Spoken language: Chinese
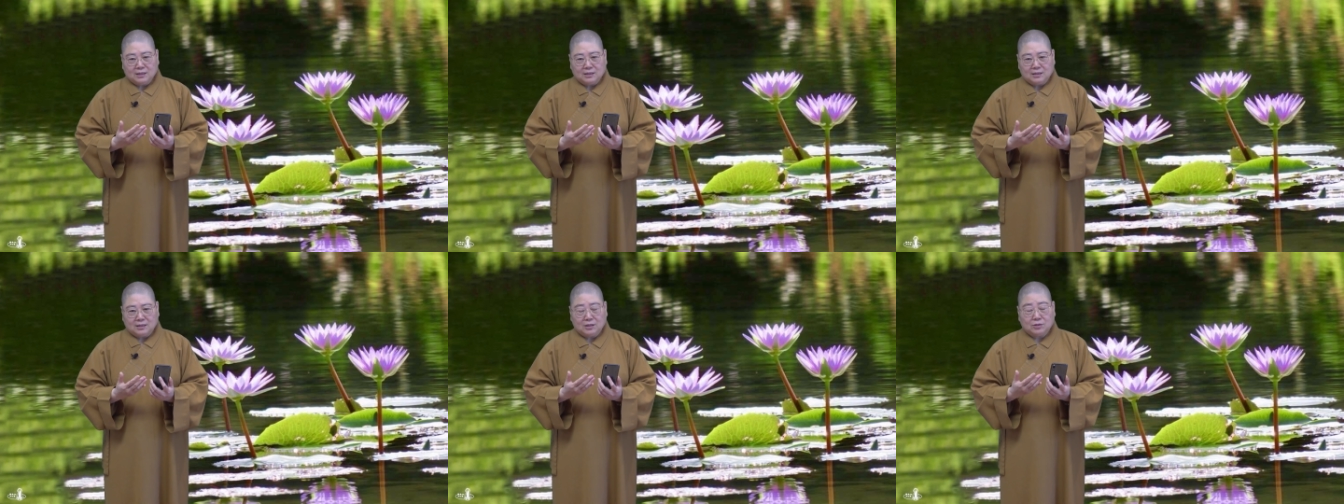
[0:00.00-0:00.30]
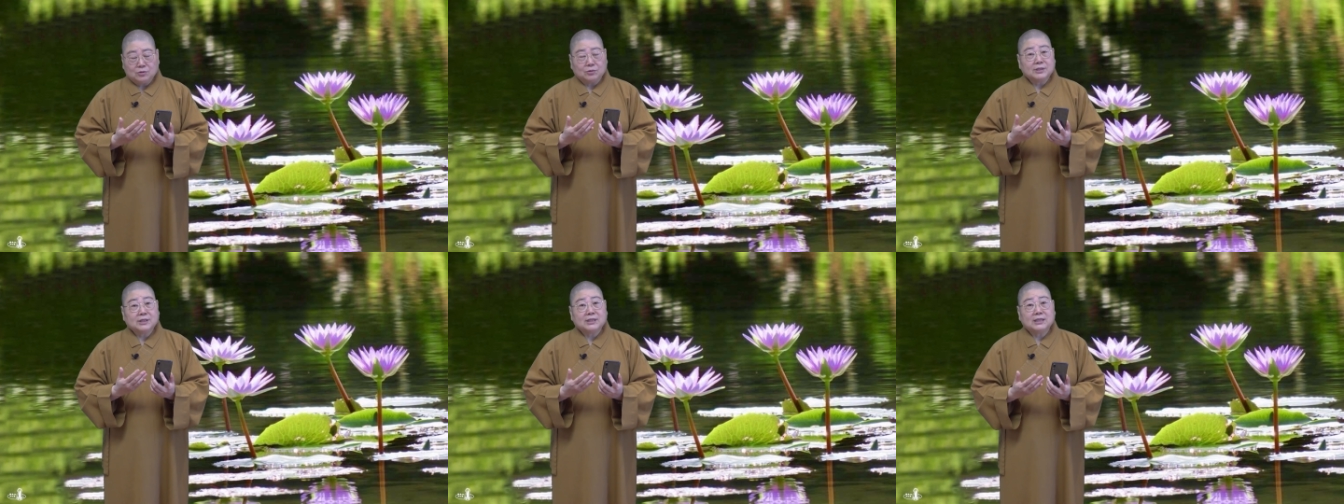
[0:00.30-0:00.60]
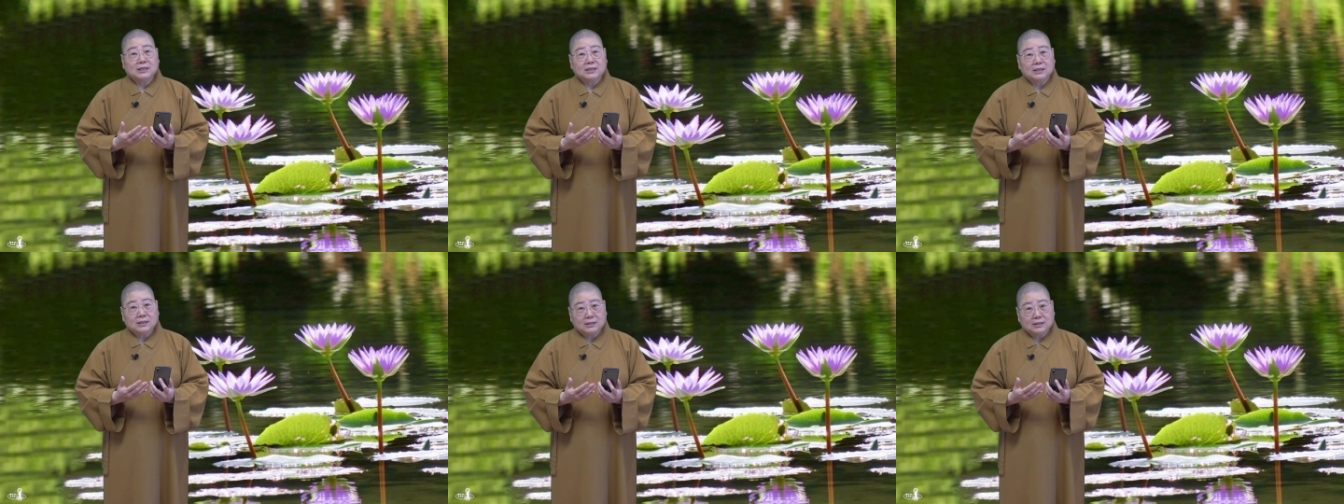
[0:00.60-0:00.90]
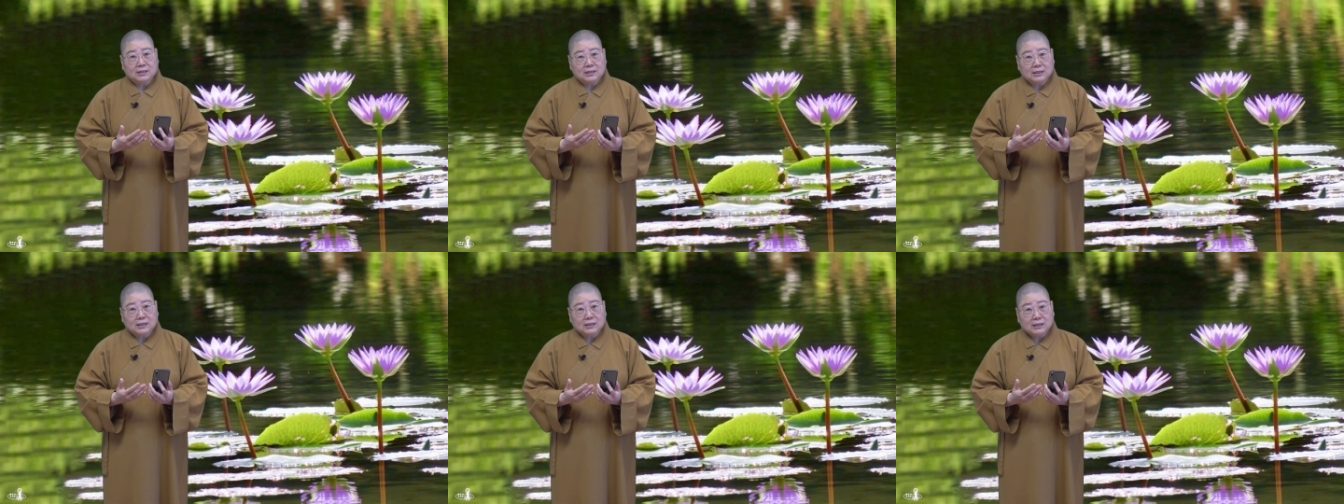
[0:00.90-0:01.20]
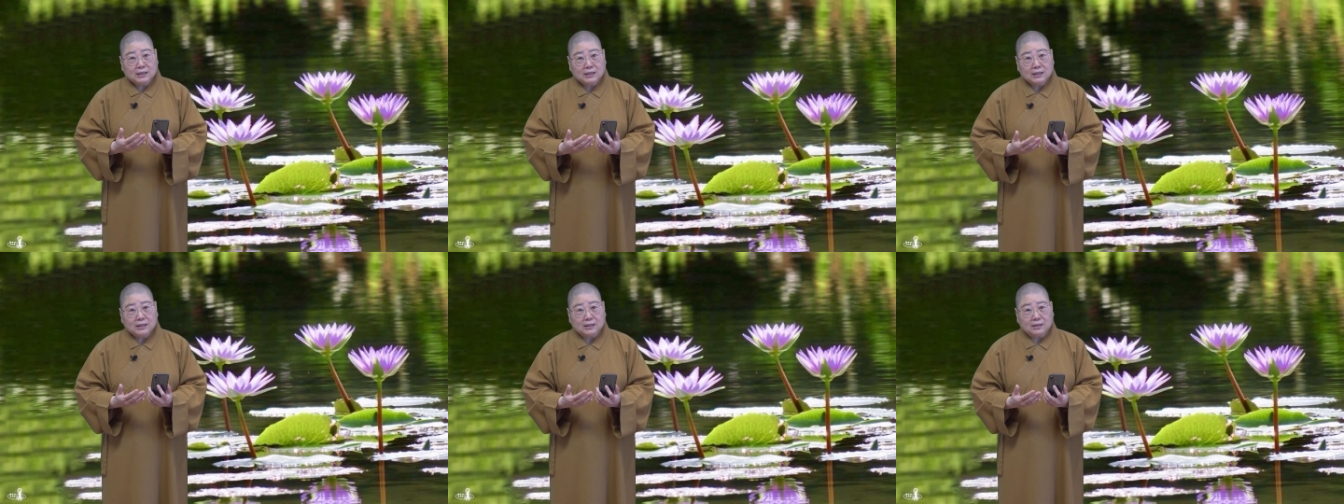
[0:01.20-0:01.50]
那种心
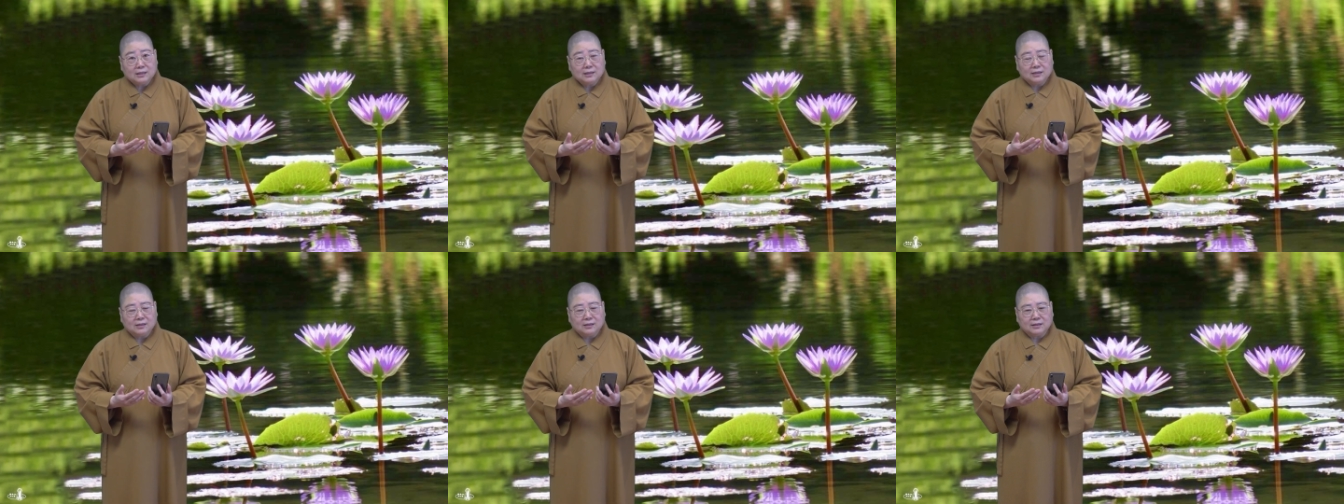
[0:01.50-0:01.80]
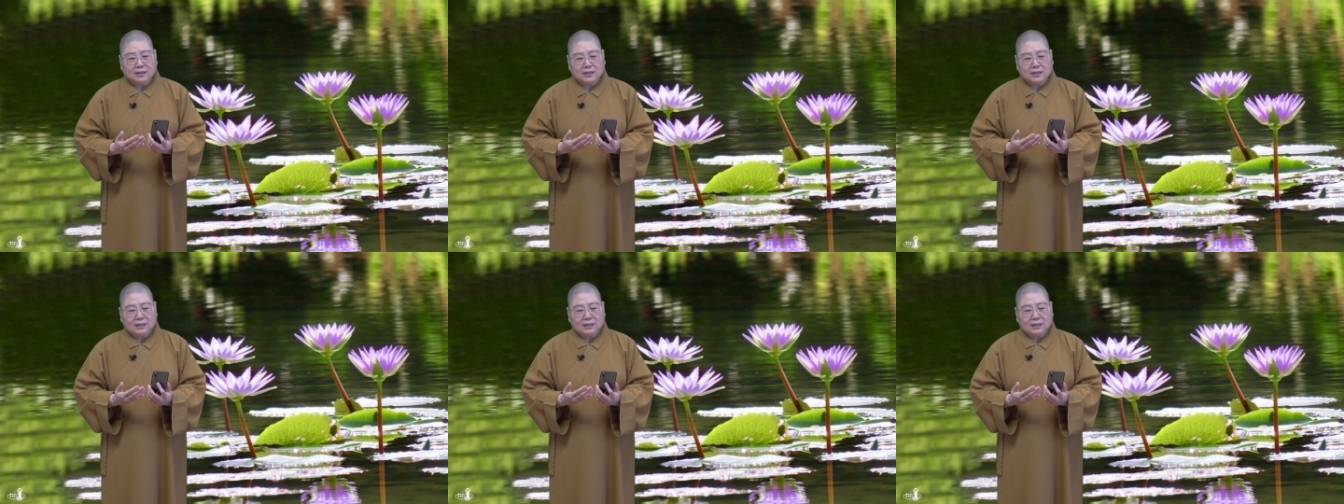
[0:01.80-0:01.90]
心意啊，